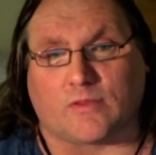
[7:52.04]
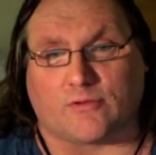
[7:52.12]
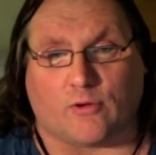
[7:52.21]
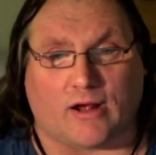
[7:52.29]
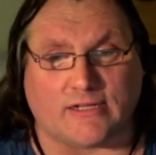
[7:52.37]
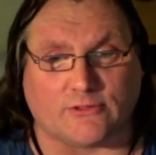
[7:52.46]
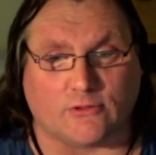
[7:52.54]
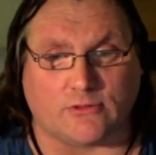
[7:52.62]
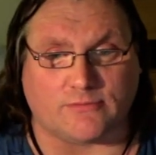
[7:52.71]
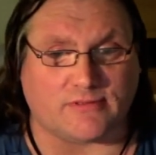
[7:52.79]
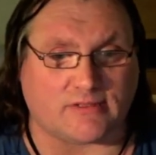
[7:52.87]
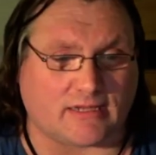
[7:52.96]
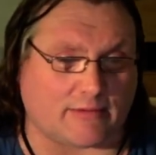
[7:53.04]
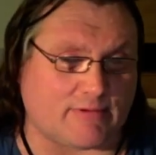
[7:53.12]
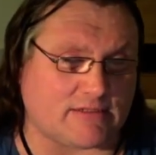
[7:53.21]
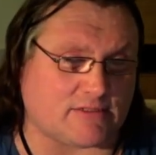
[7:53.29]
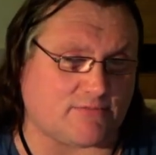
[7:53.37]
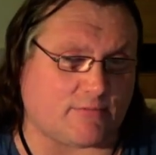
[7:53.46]
So, also kann
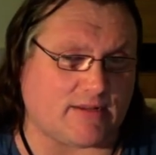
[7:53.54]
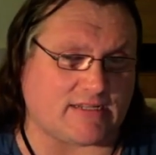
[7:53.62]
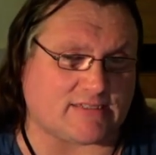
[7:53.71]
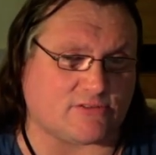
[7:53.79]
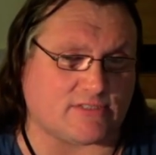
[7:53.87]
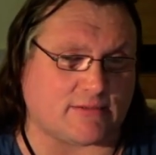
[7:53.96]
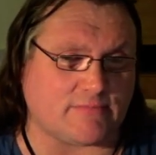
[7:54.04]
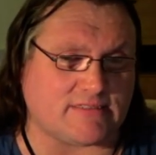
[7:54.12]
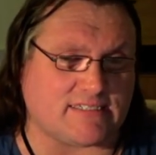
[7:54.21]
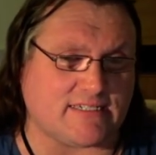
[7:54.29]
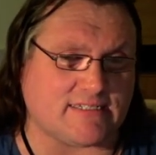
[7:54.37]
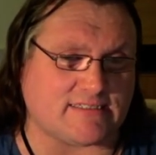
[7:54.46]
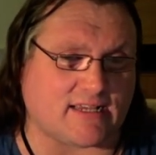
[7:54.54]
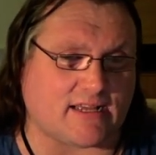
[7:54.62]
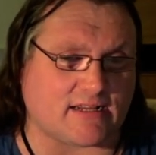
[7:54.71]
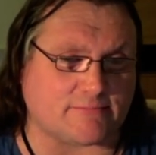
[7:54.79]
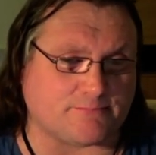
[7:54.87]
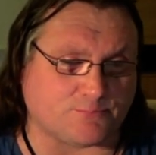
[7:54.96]
man, wenn man jetzt zusammenzählt,
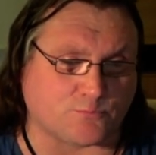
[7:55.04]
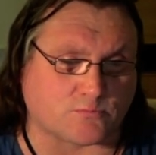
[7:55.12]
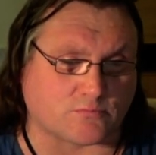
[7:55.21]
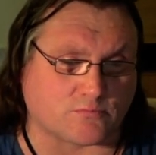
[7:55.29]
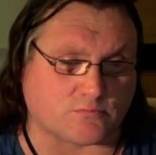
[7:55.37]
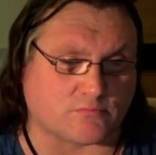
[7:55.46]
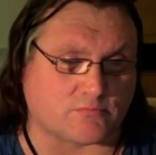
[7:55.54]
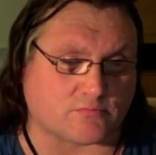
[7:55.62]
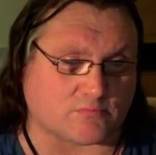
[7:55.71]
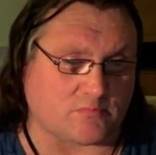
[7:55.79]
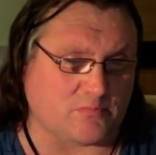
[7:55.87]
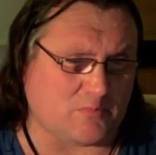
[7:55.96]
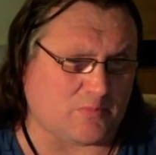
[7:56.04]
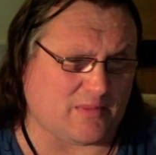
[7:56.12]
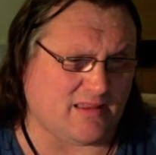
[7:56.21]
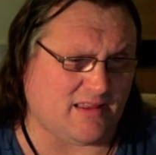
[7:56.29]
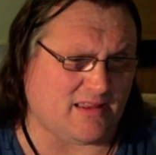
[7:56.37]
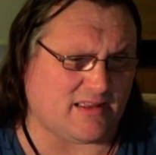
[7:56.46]
sagen,
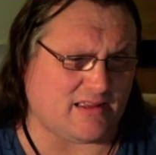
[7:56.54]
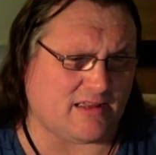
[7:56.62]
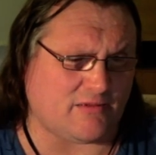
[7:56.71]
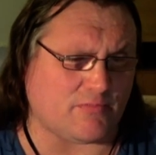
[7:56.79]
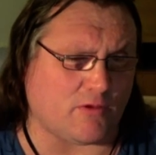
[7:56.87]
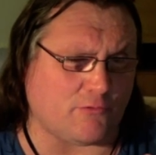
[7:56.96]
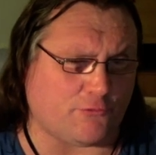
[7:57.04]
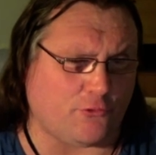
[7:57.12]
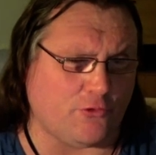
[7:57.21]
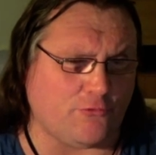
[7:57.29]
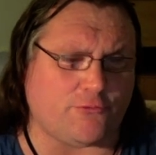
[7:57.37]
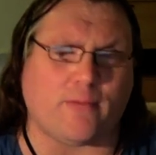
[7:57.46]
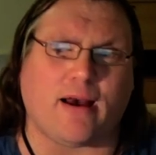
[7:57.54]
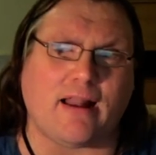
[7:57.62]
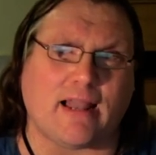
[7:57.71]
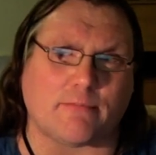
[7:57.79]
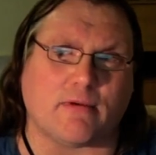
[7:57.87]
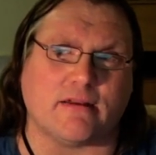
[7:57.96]
ähm,
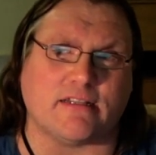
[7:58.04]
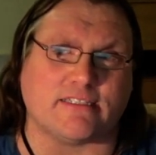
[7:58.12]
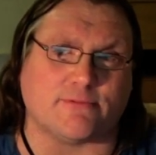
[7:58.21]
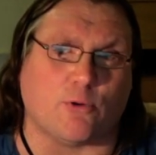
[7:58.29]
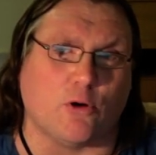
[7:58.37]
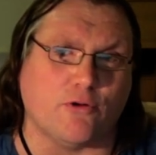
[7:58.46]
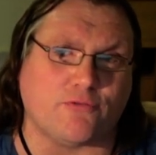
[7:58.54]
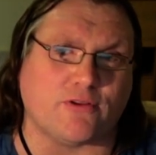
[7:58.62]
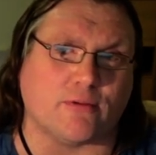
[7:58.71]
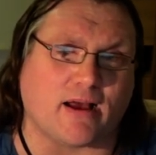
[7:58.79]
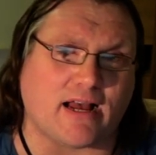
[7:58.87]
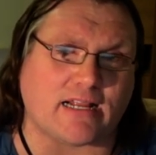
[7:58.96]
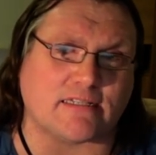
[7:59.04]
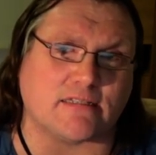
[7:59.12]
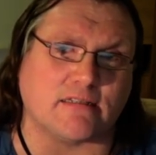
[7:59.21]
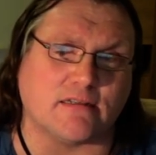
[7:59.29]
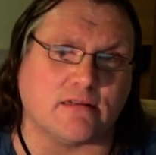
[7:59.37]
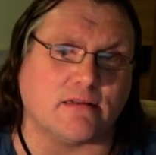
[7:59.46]
fünfmal hat man die 12 gemacht.